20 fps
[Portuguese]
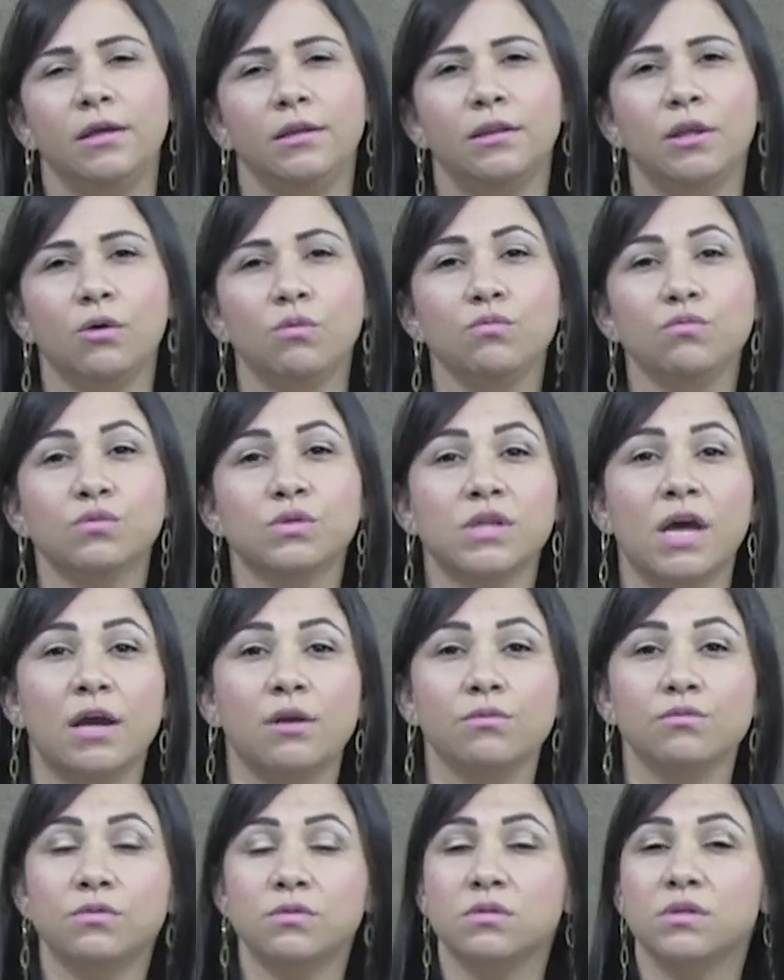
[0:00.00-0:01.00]
Então, os
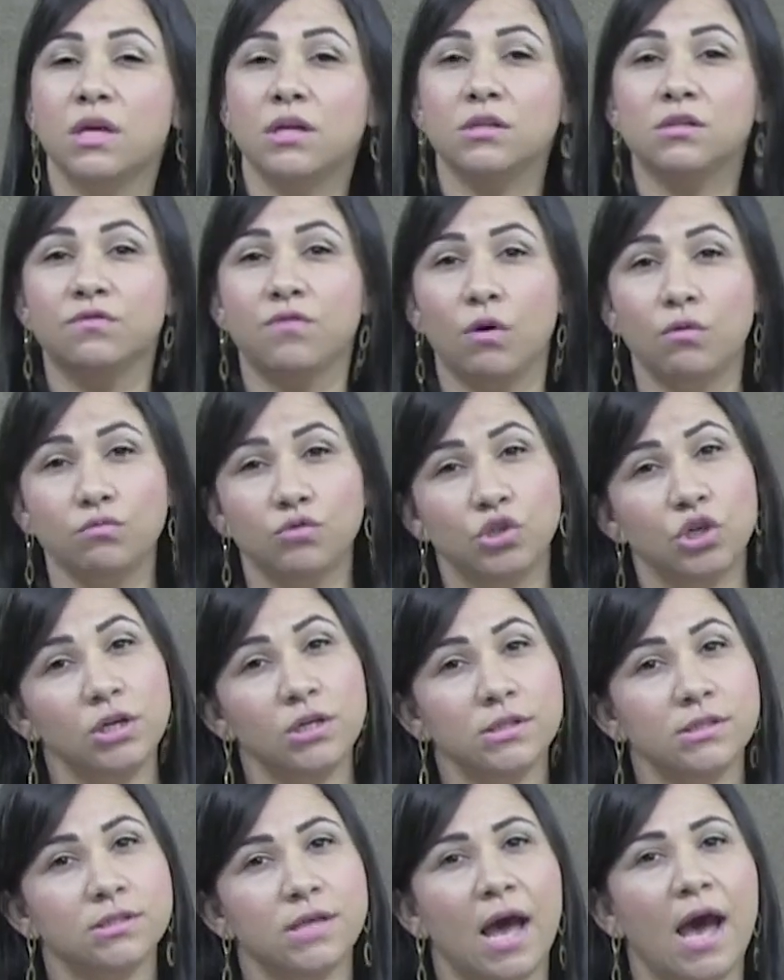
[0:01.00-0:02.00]
anúncios eles vão
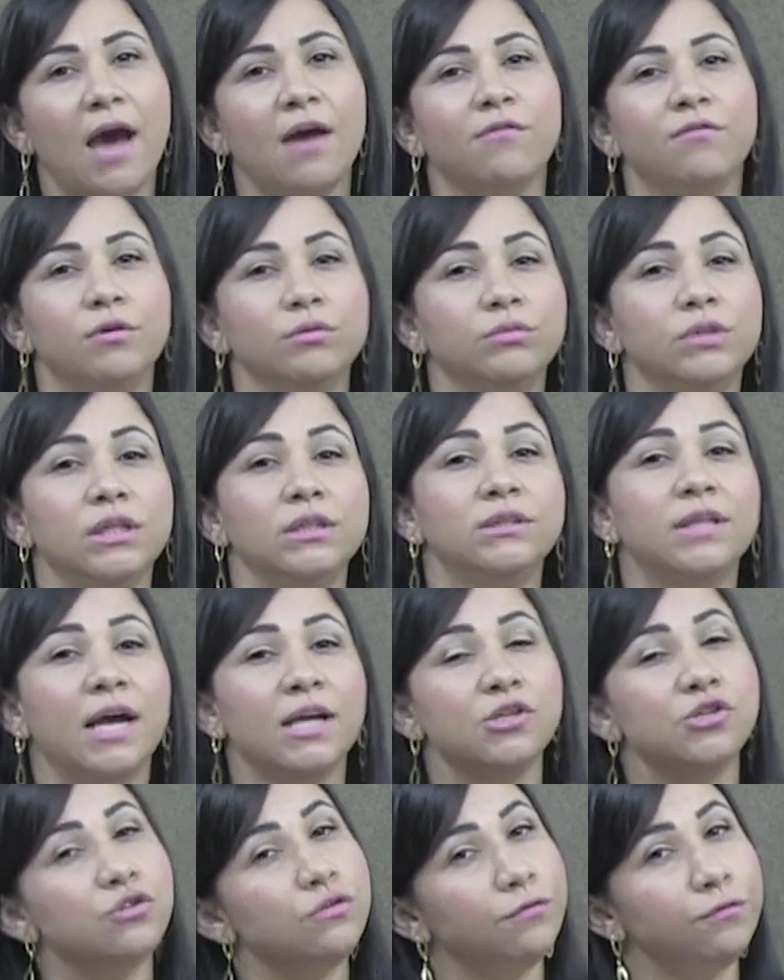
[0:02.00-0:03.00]
utilizar, vão
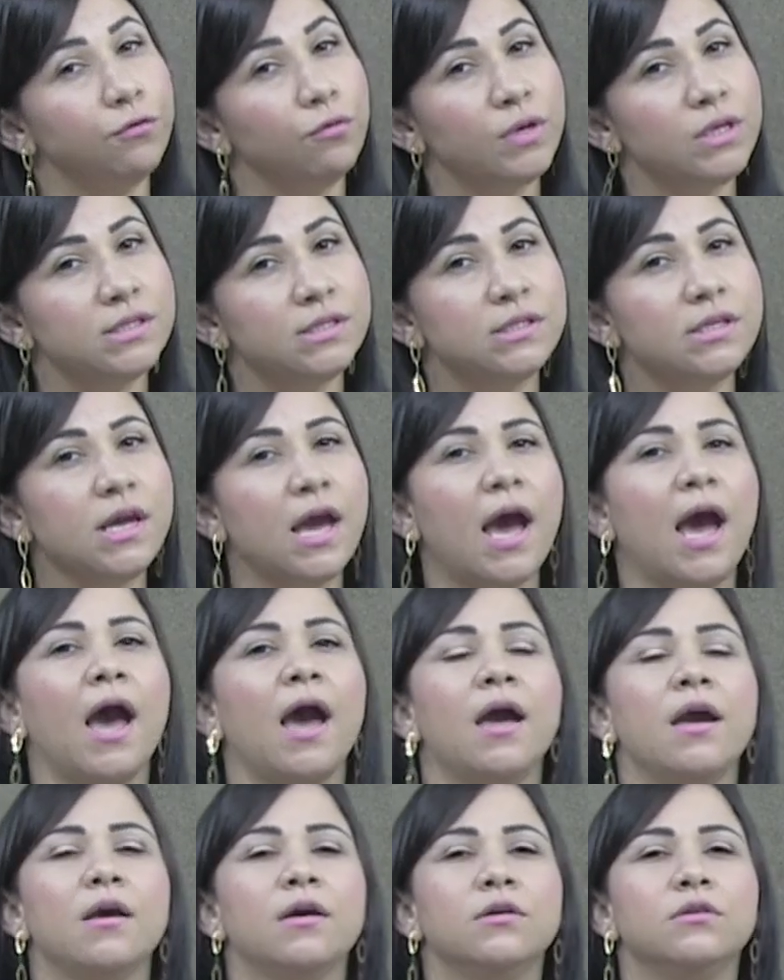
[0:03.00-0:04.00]
tentar te
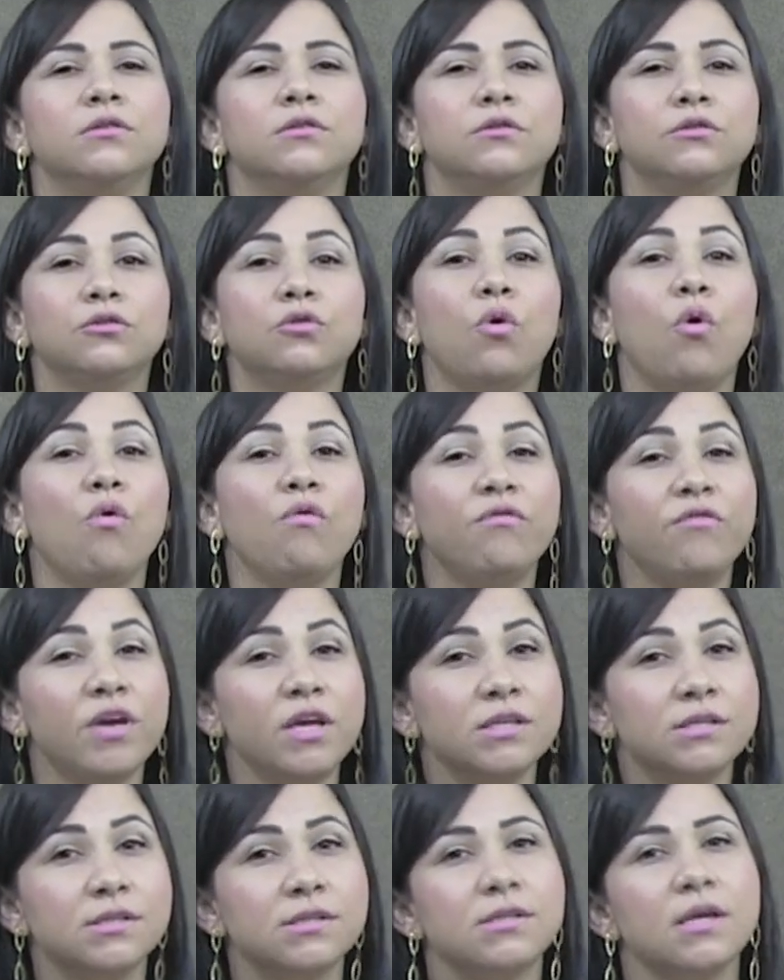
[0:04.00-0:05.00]
influenciar,
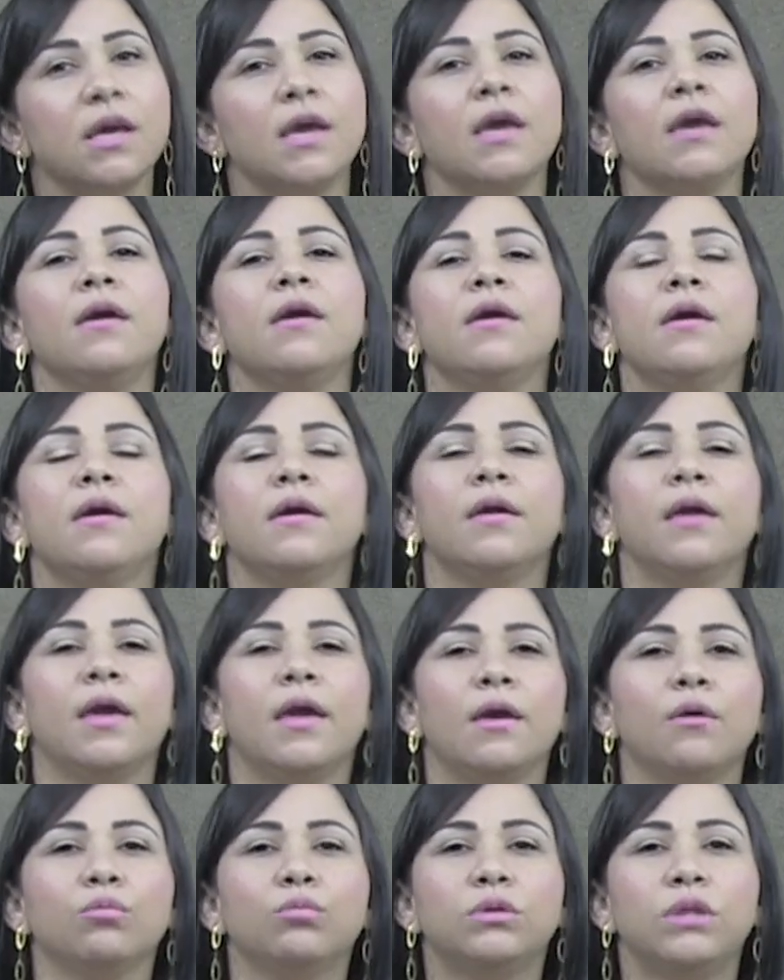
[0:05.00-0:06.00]
convencer
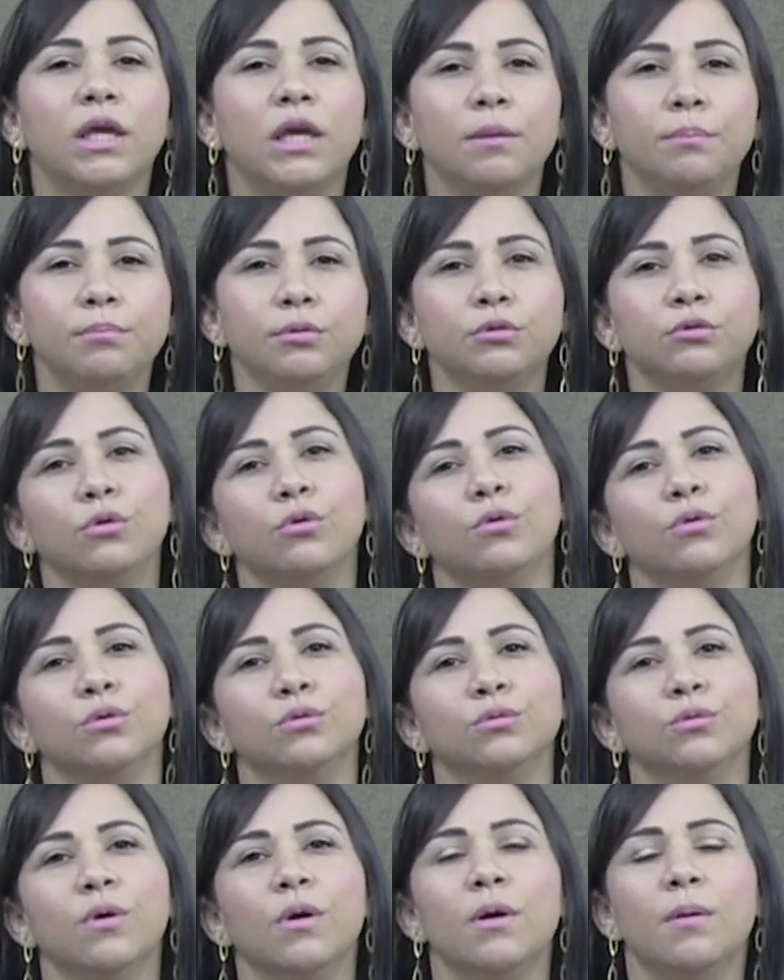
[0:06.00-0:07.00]
é, o tempo
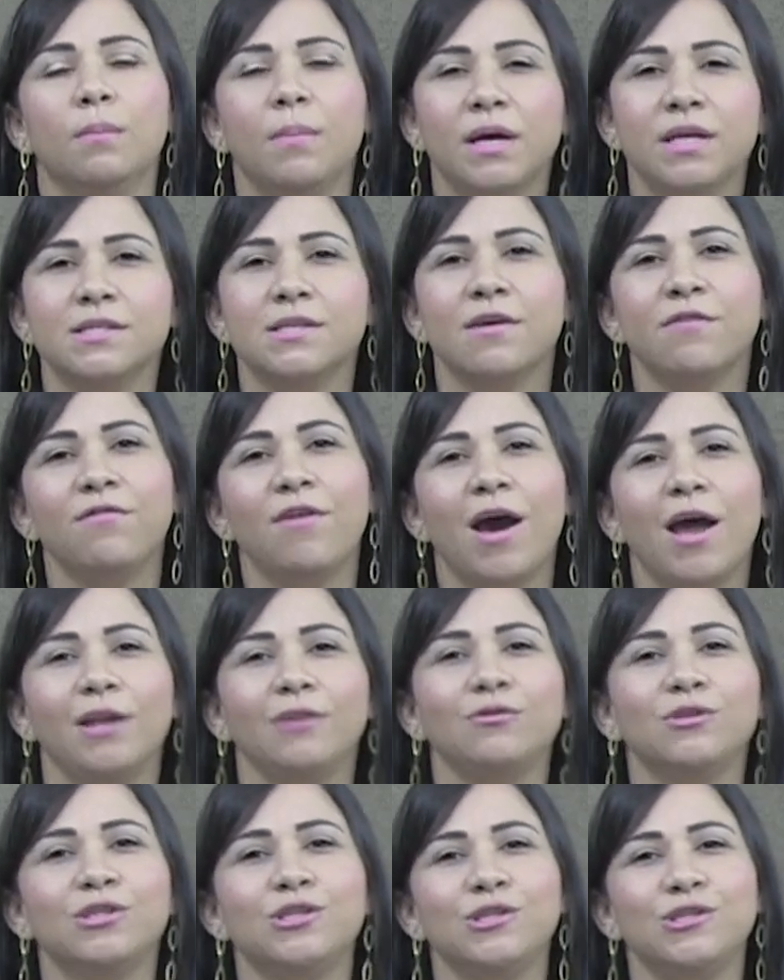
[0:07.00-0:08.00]
todo, mas é
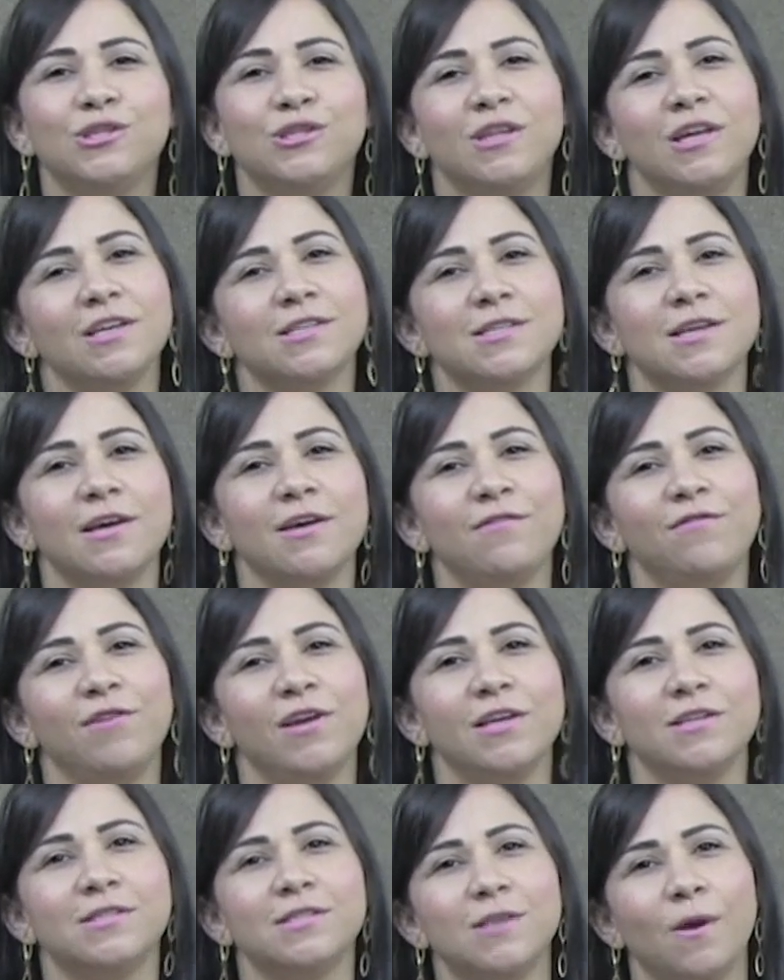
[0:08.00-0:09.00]
válido a gente ter essa
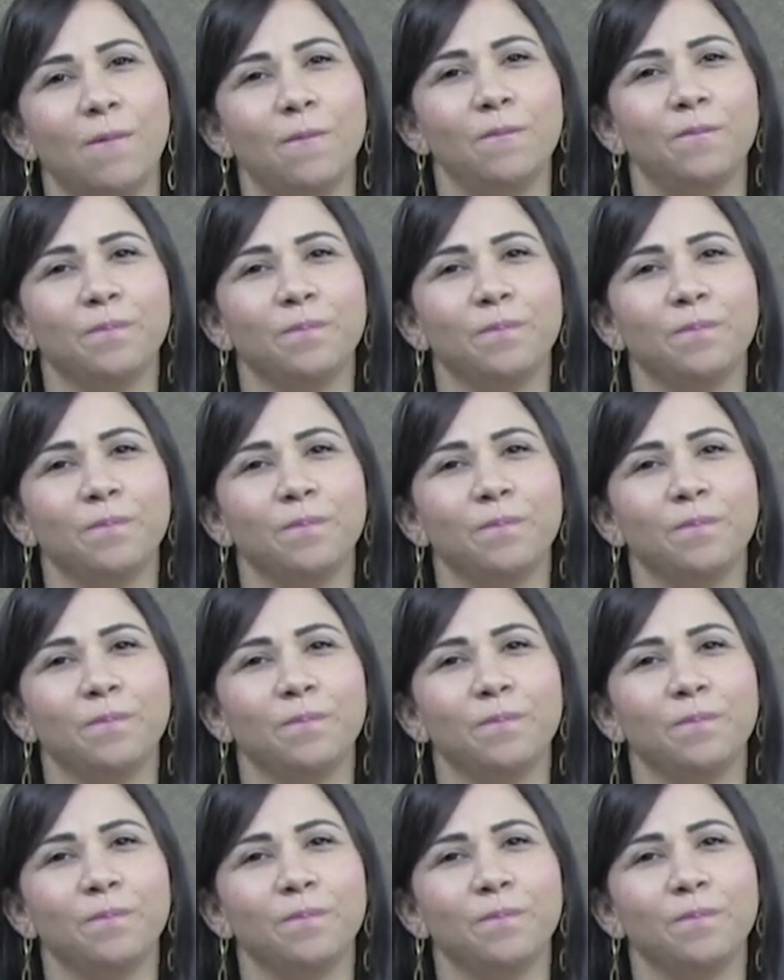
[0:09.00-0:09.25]
reflexão.